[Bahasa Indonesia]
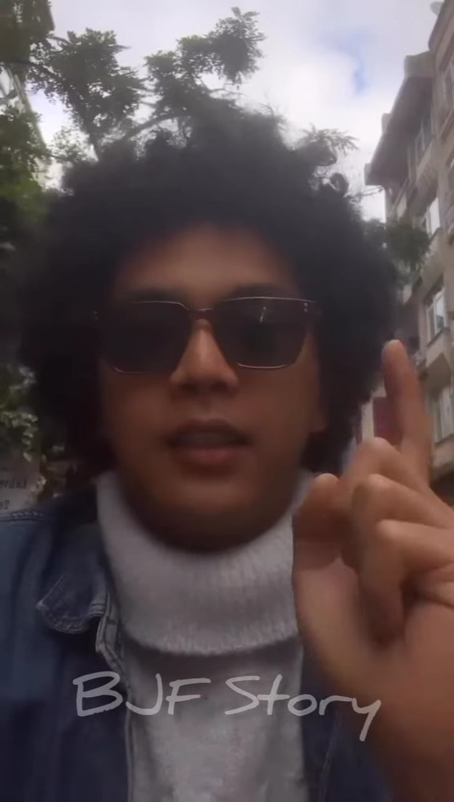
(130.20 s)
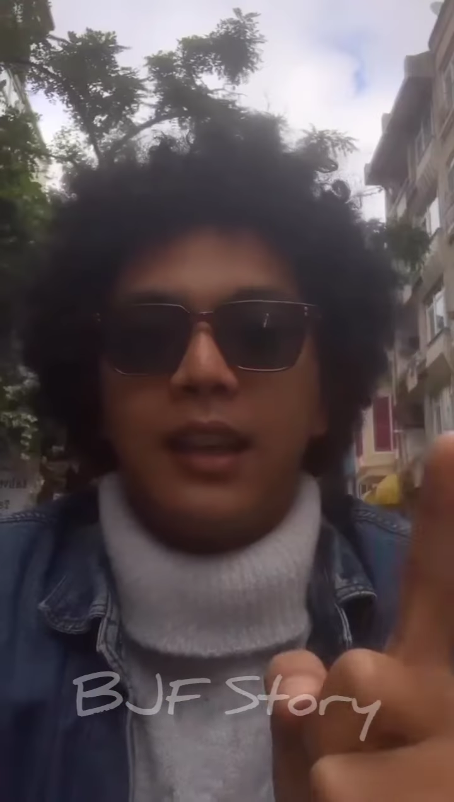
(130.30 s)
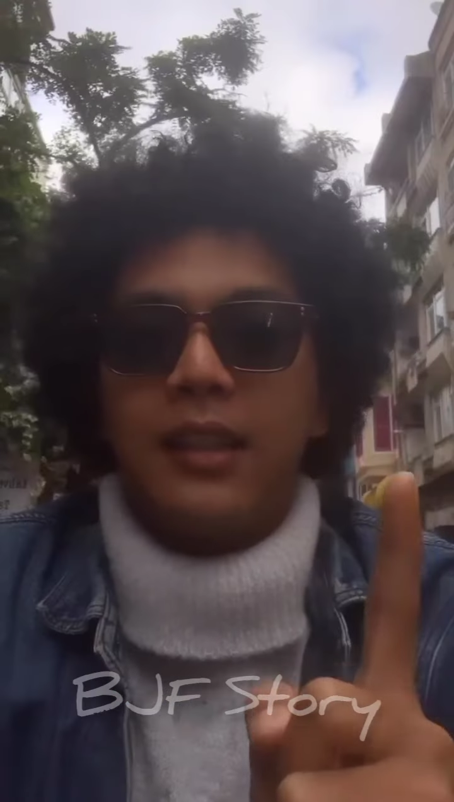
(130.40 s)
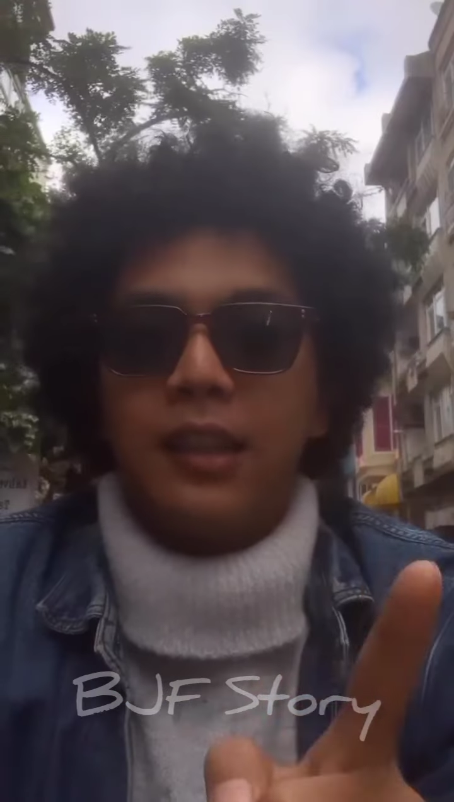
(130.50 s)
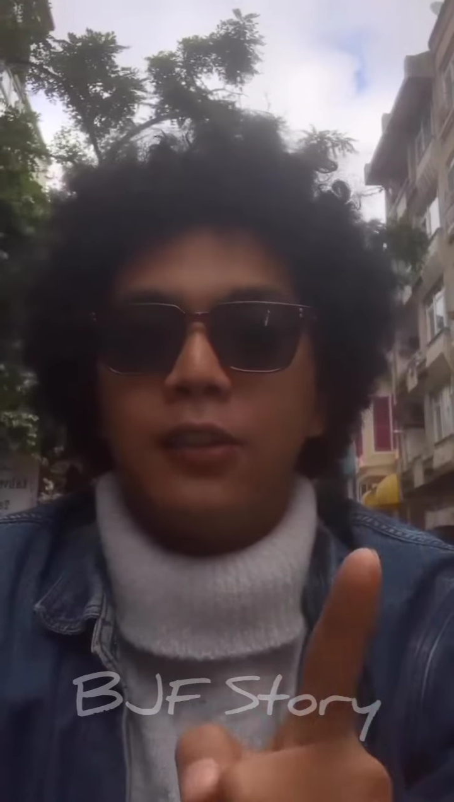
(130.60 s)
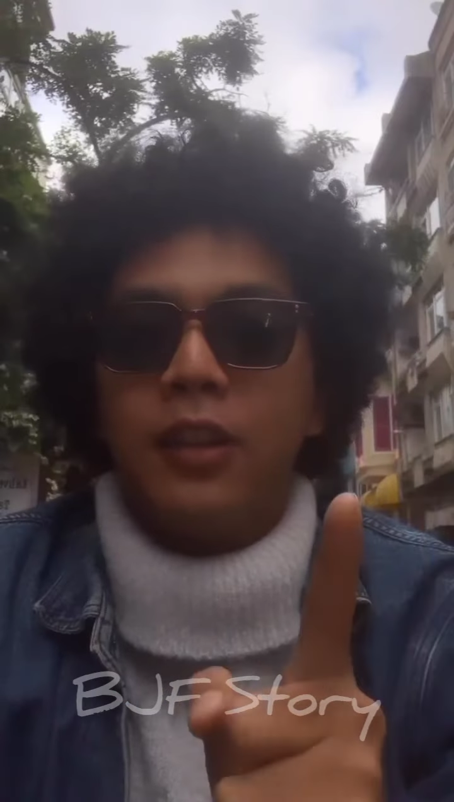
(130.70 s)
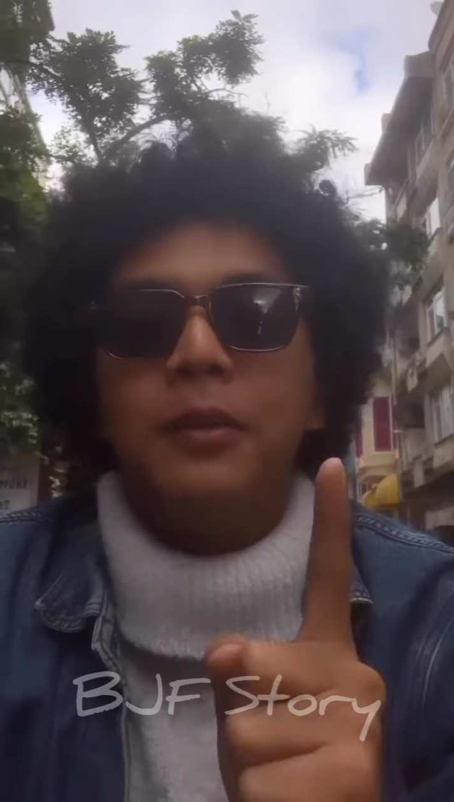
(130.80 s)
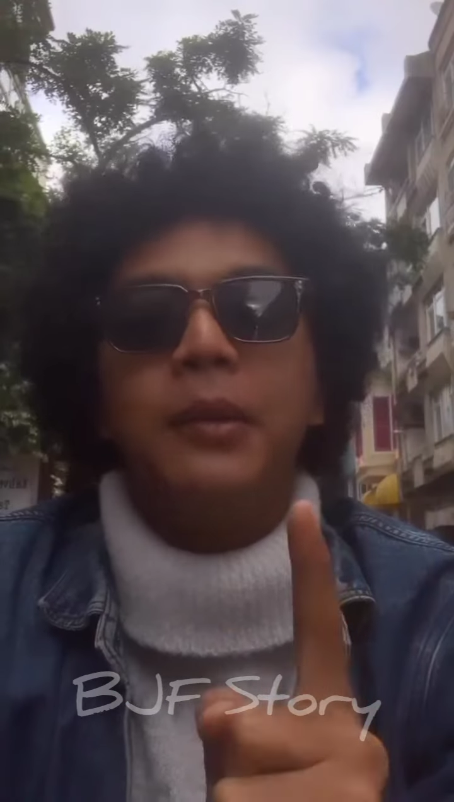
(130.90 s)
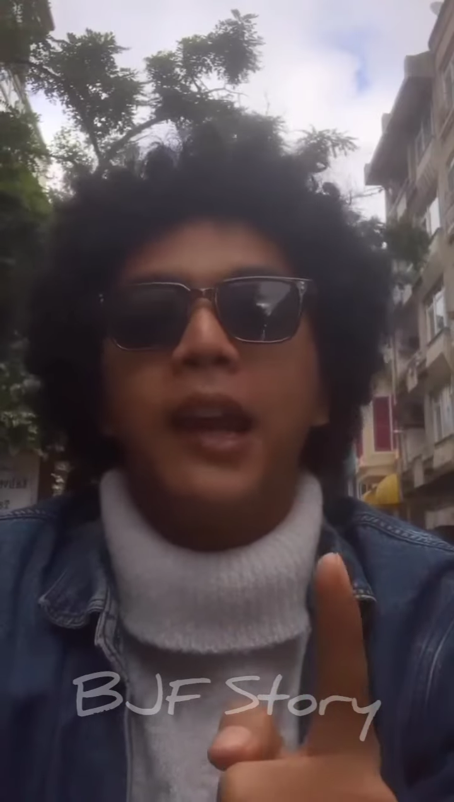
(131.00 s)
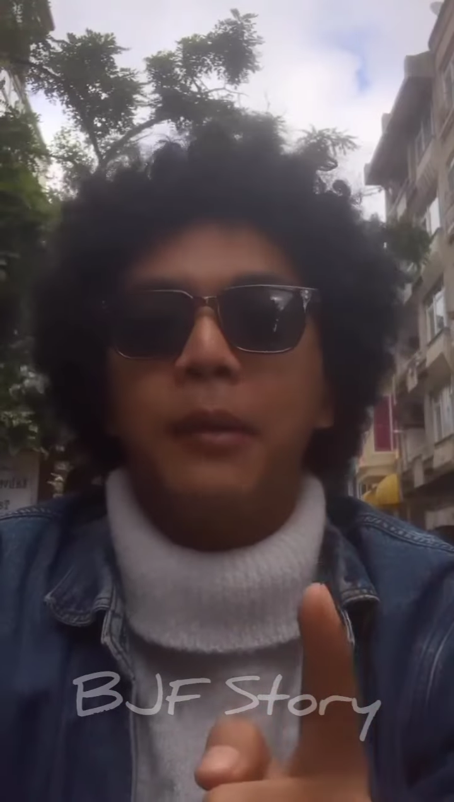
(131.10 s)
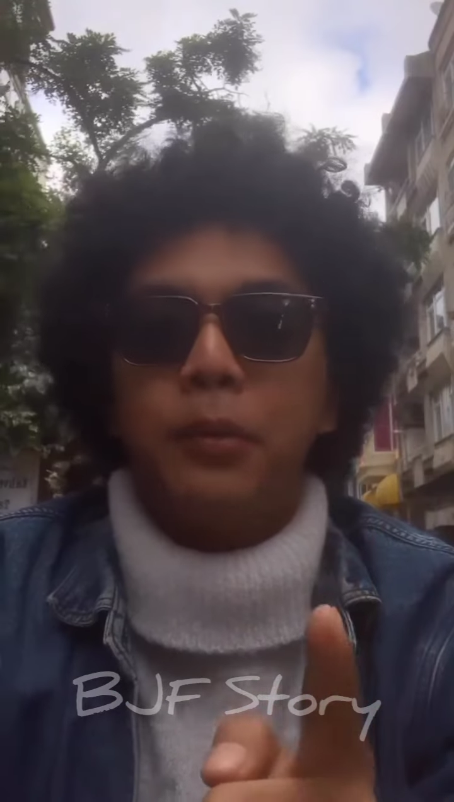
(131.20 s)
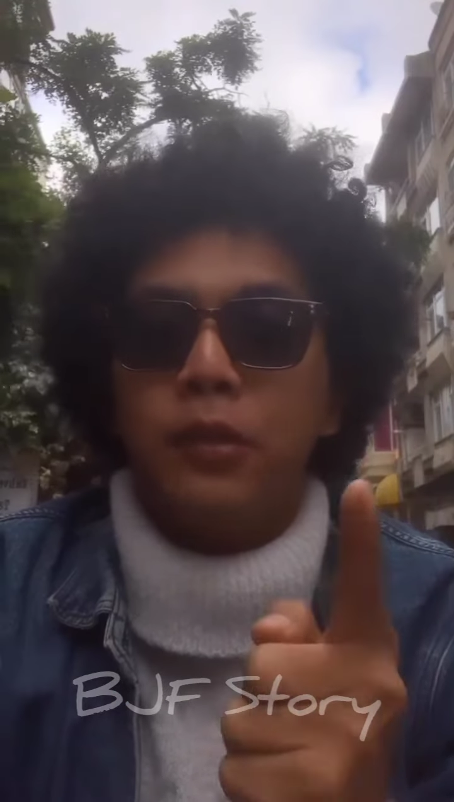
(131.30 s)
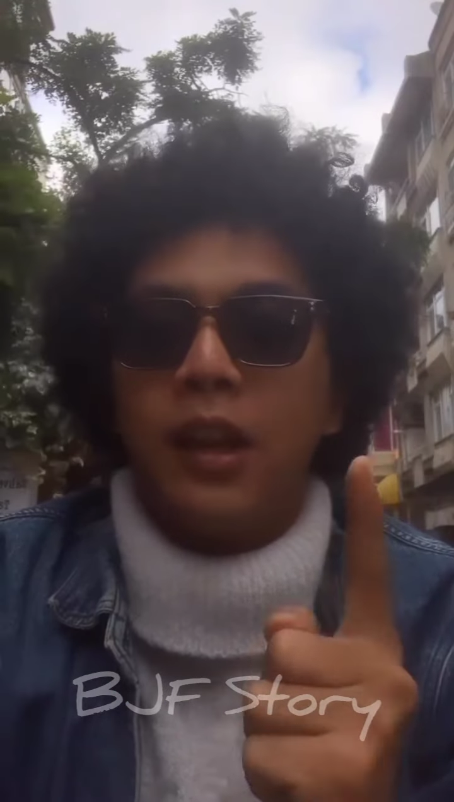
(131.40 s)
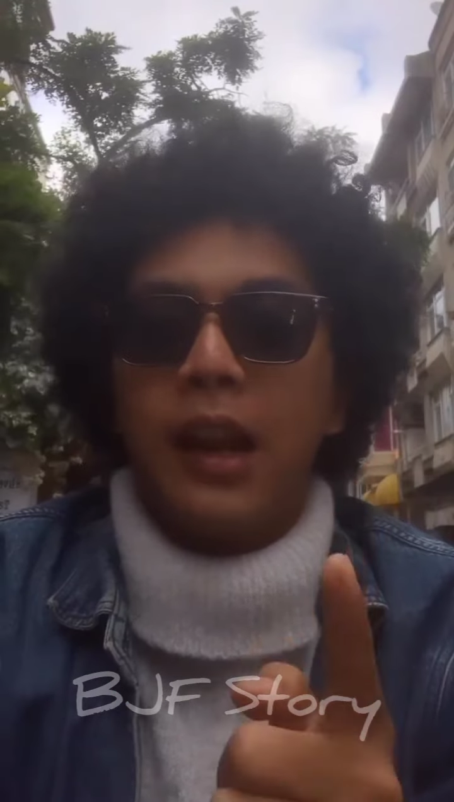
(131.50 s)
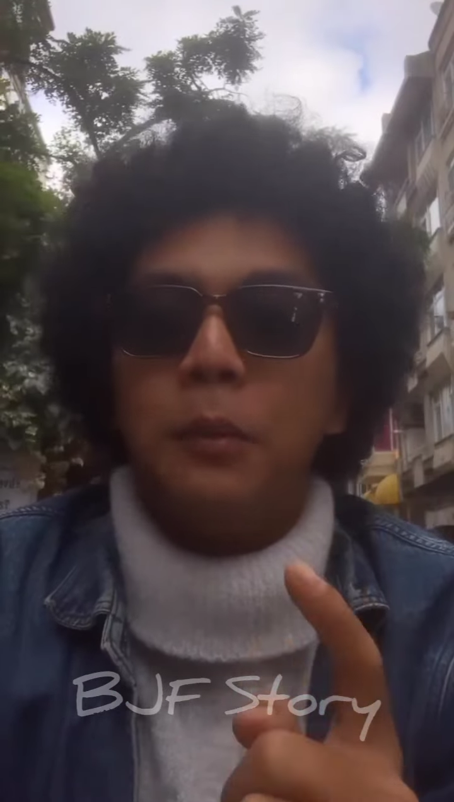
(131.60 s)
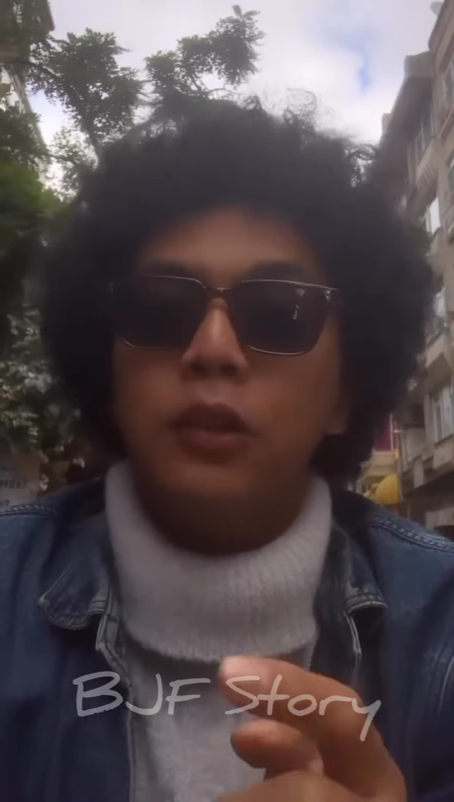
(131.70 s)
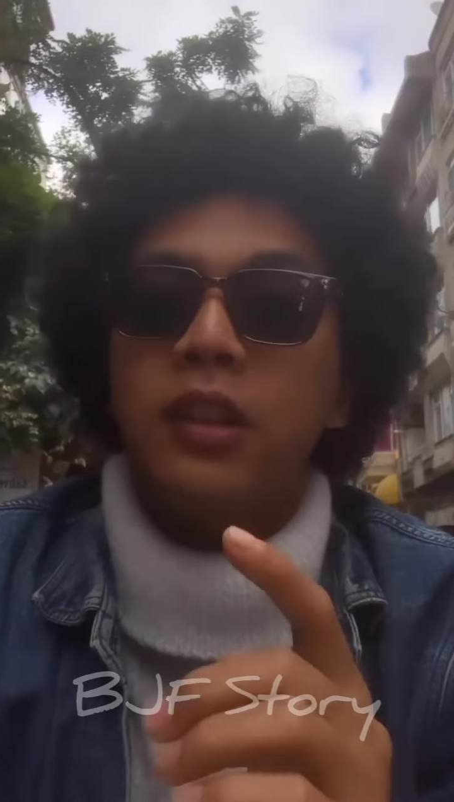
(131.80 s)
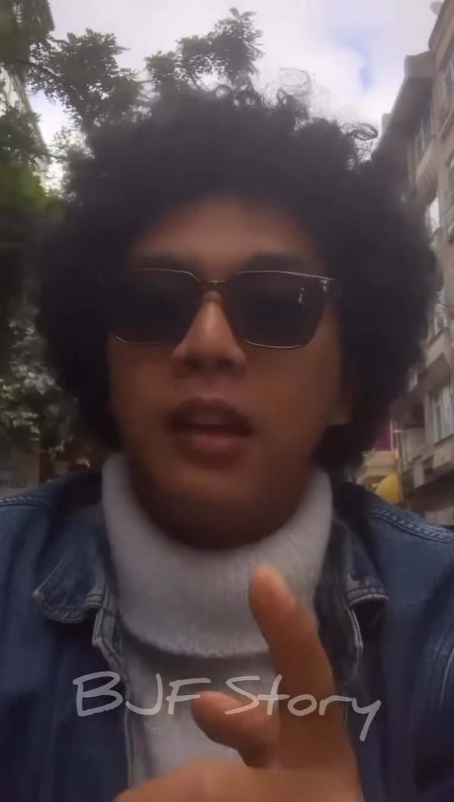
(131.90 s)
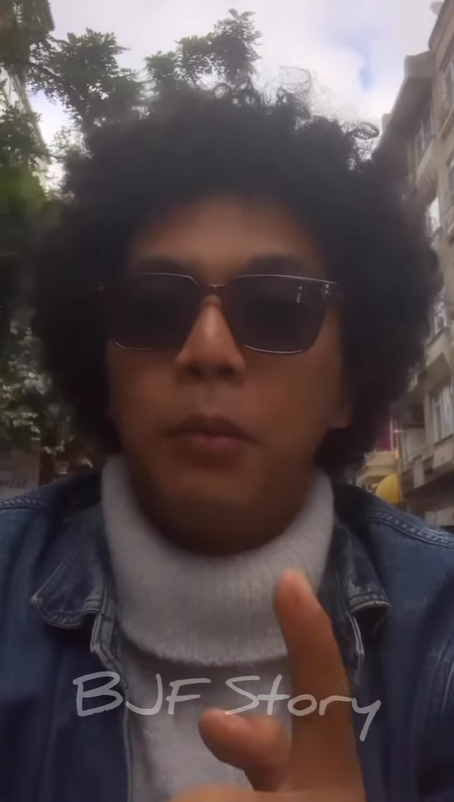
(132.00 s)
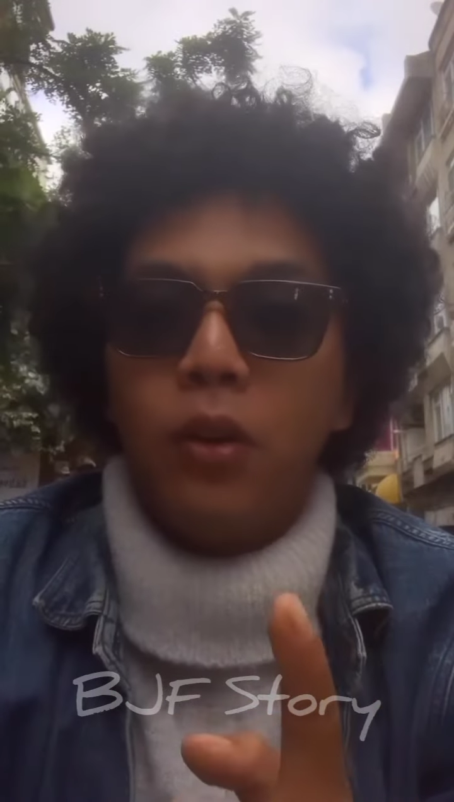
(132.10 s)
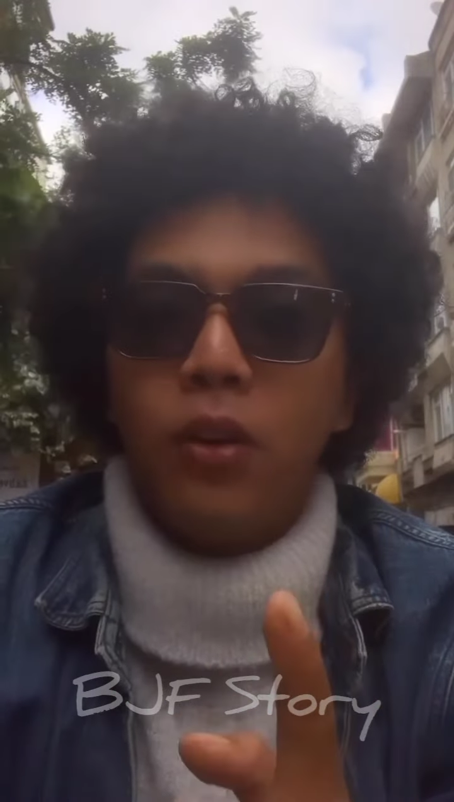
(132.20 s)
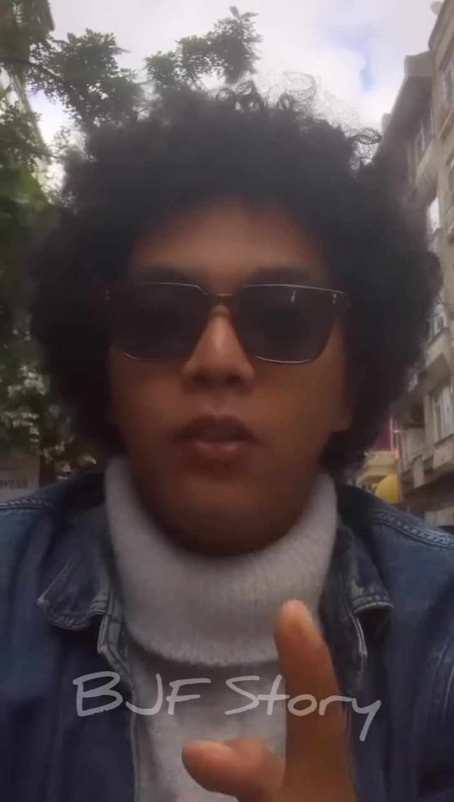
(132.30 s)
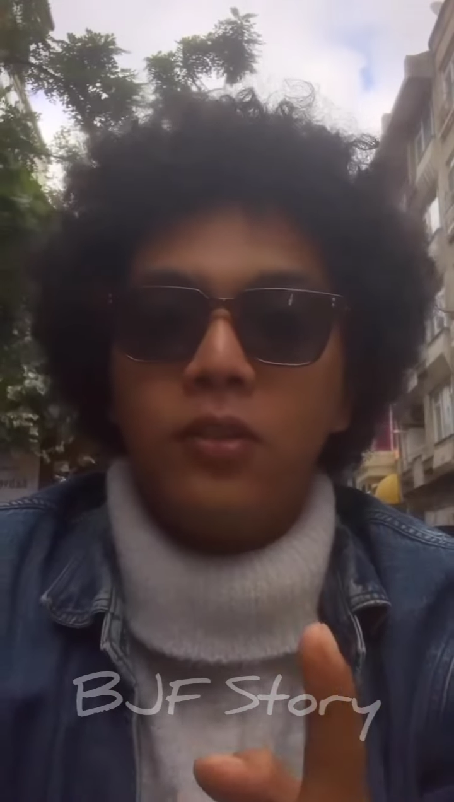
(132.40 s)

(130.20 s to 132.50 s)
Salah satu kelebihan punya rambut kribo.